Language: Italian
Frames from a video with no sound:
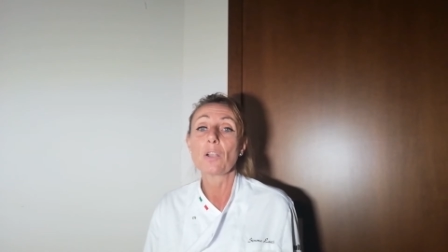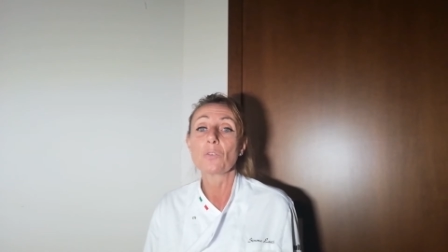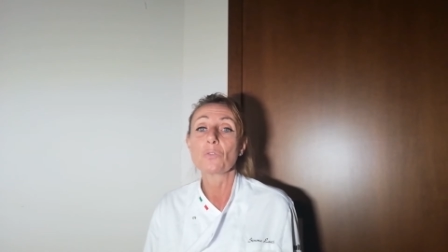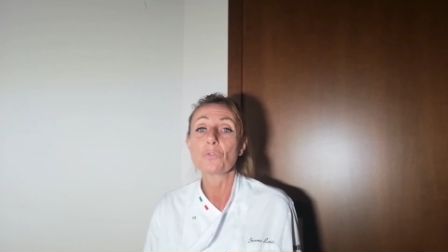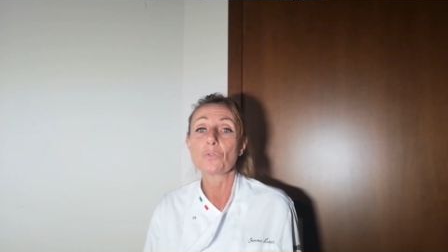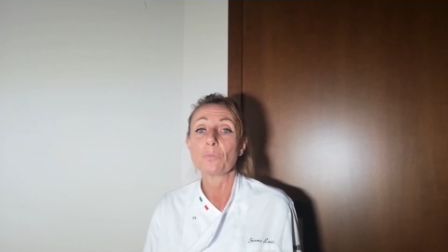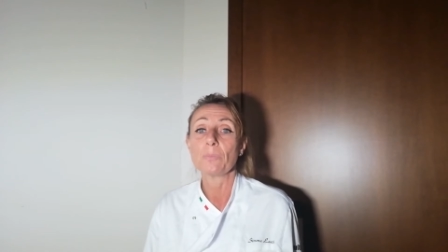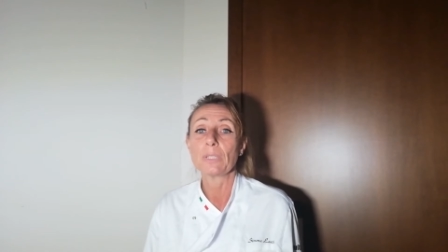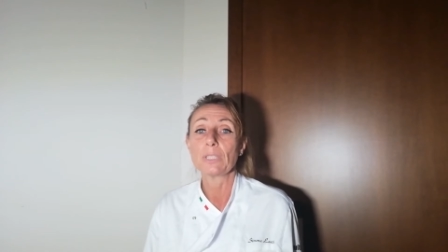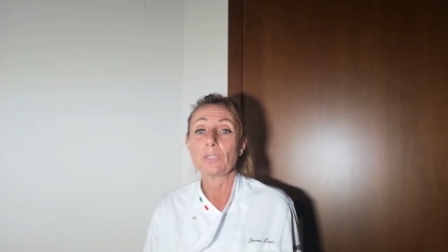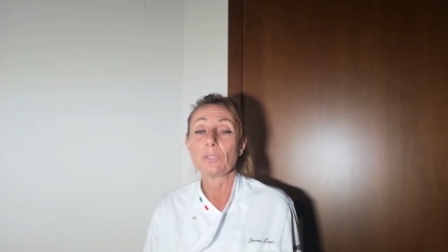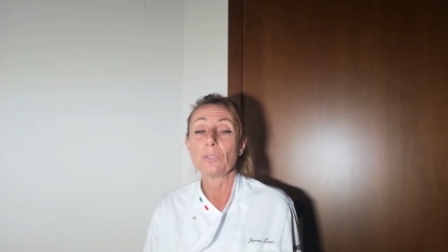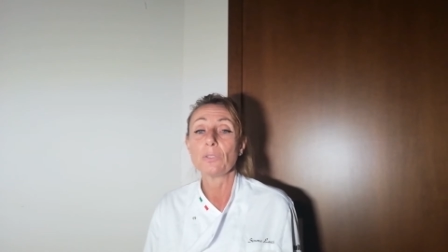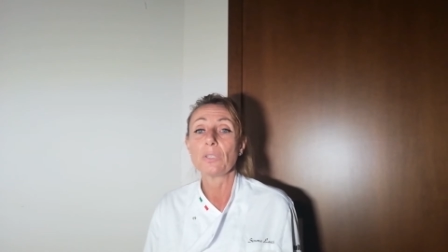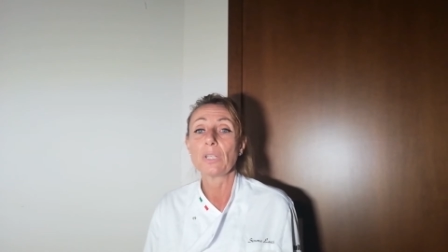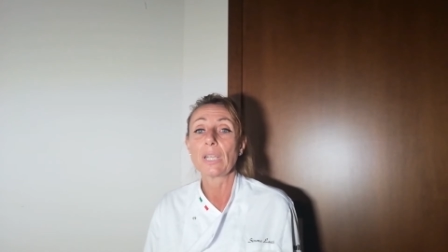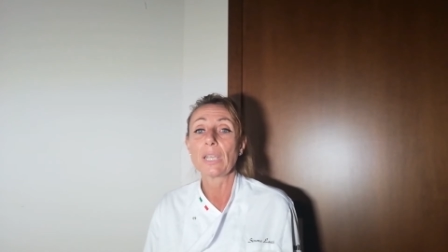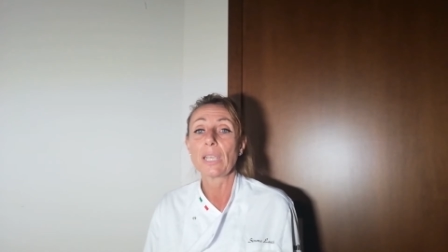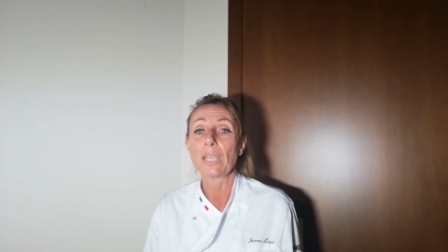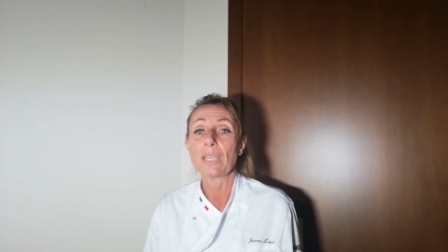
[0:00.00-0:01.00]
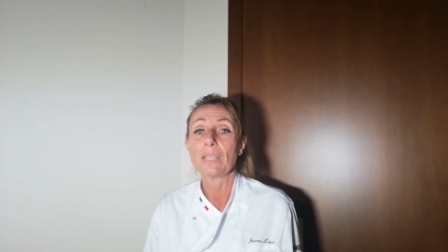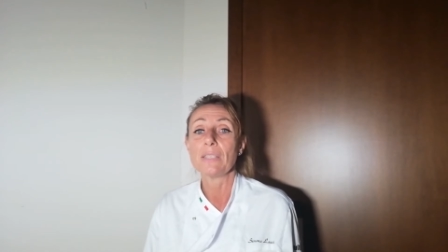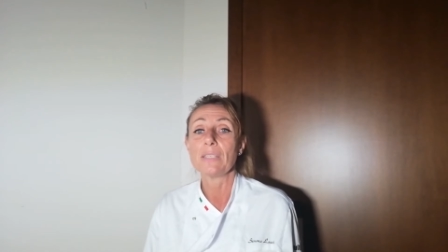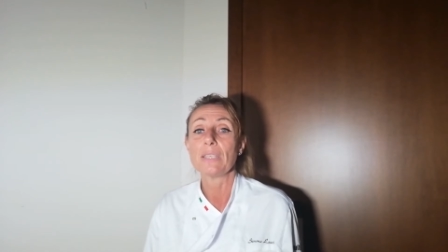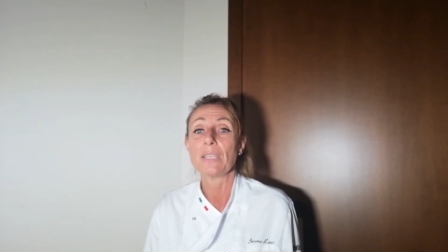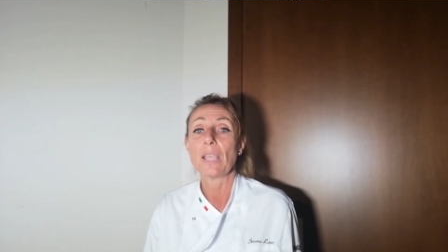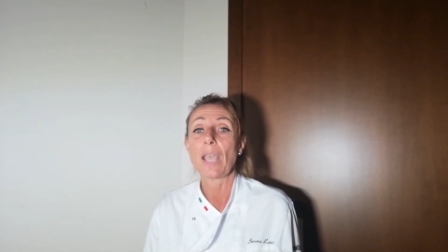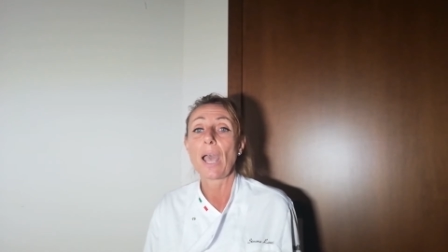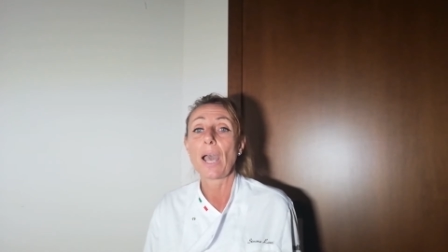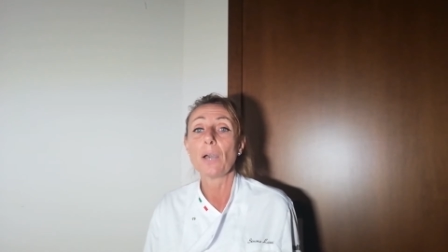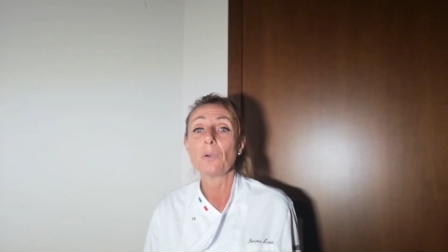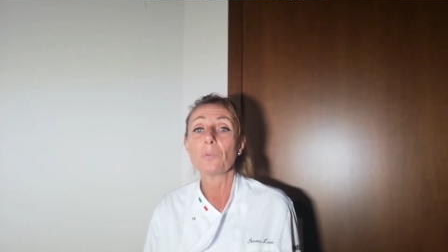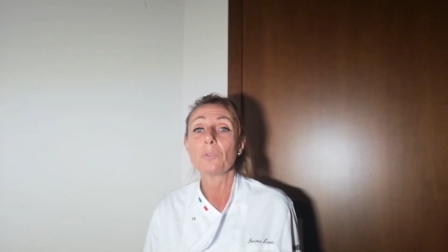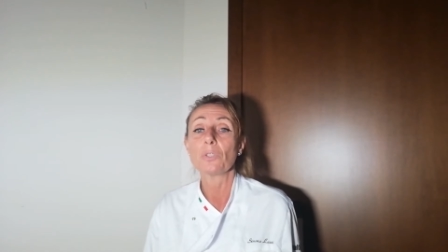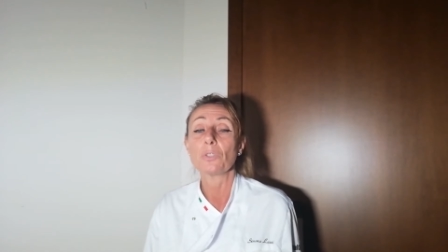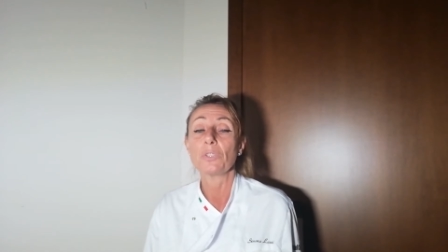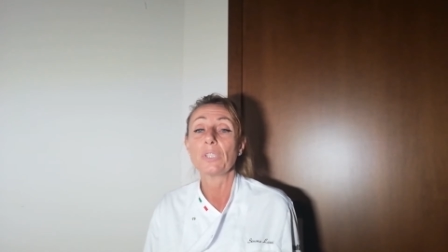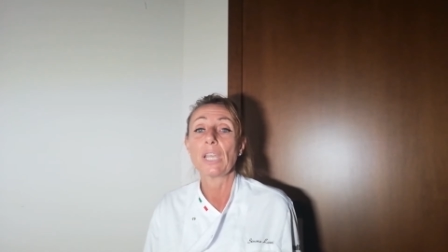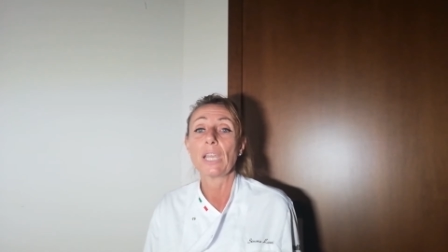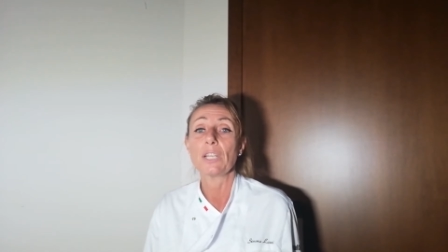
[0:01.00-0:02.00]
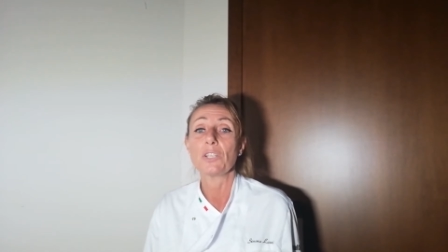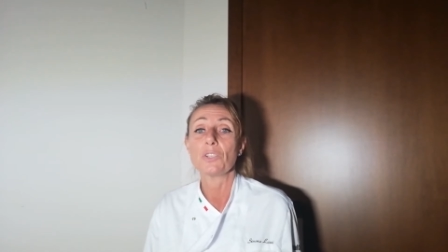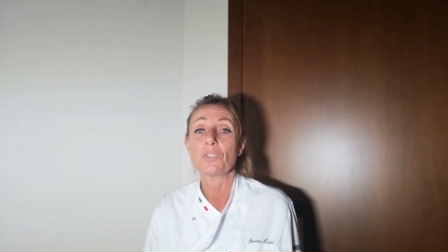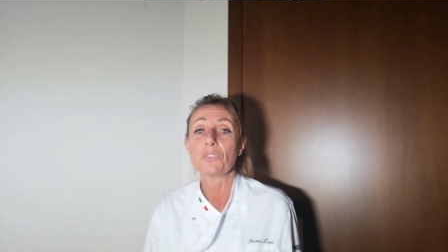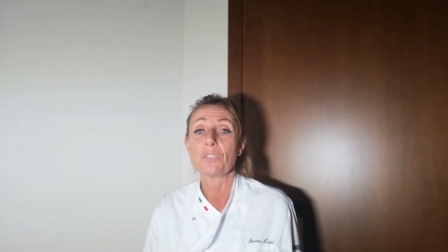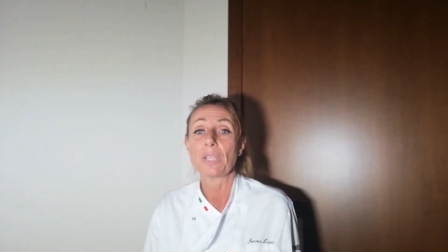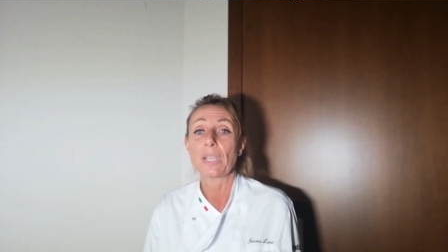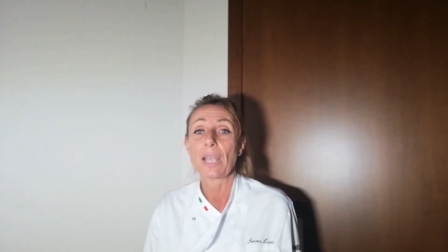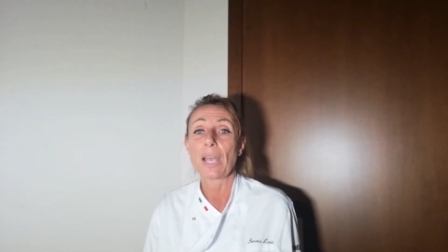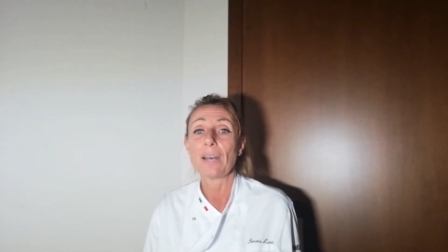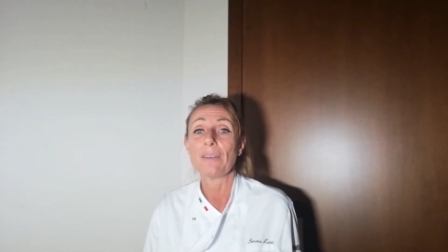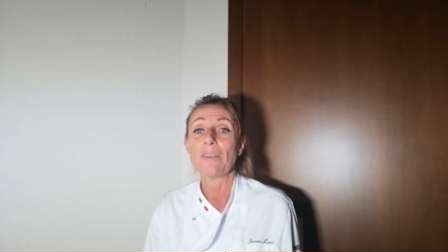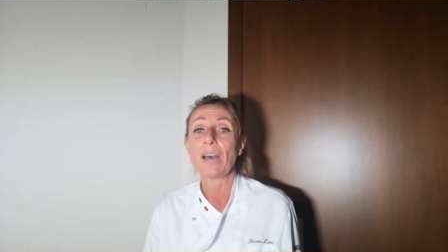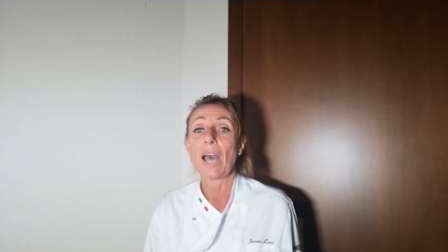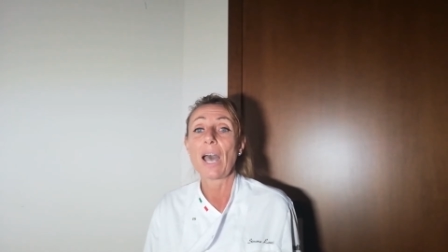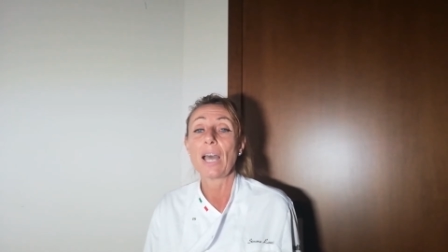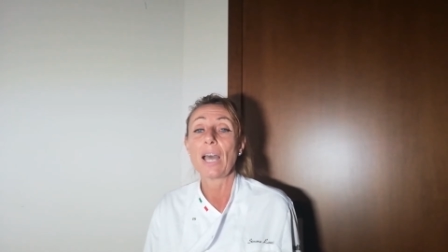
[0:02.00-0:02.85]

consumatore che si autodiagnosticava